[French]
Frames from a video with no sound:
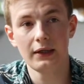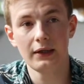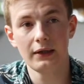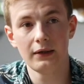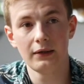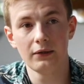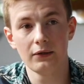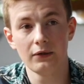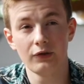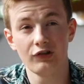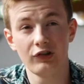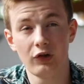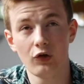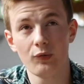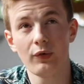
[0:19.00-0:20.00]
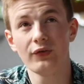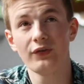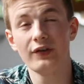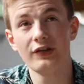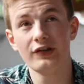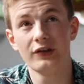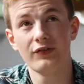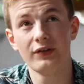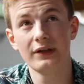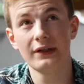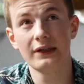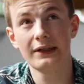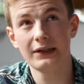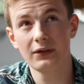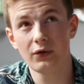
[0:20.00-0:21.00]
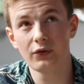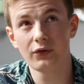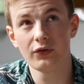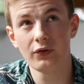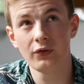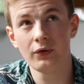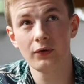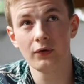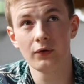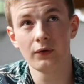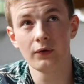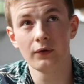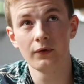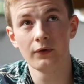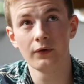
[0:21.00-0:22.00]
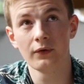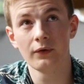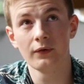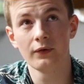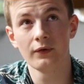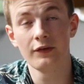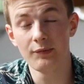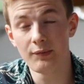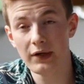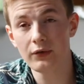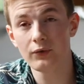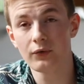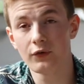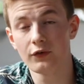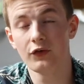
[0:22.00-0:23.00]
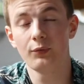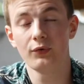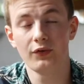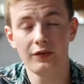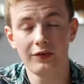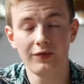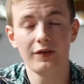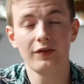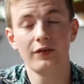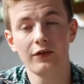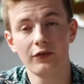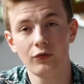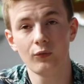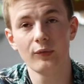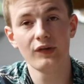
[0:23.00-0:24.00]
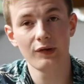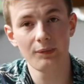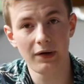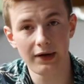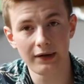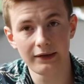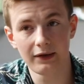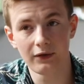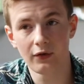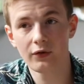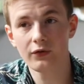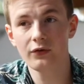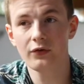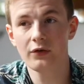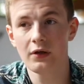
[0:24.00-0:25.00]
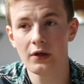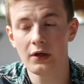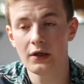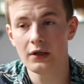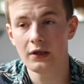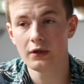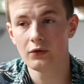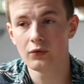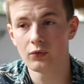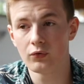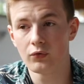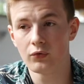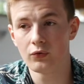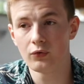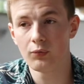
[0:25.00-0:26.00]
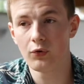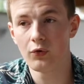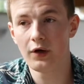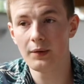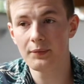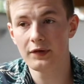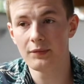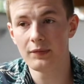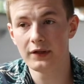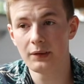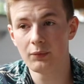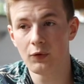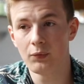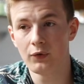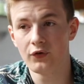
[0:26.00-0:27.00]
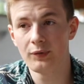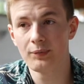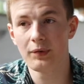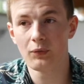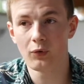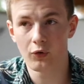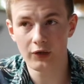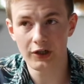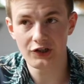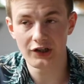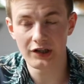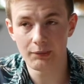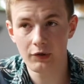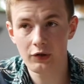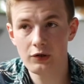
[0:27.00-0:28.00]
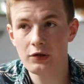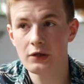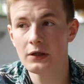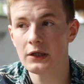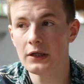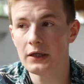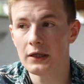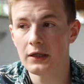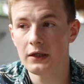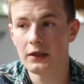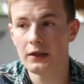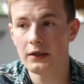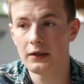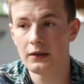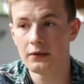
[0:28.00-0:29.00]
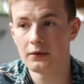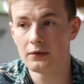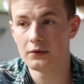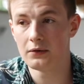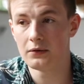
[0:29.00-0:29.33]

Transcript: Et euh, j'ai commencé, j'avais 14 ans en DIMA, donc en dispositif d'initiation au métier par alternance, donc programme qui m'a été proposé par mon collège à l'époque. Et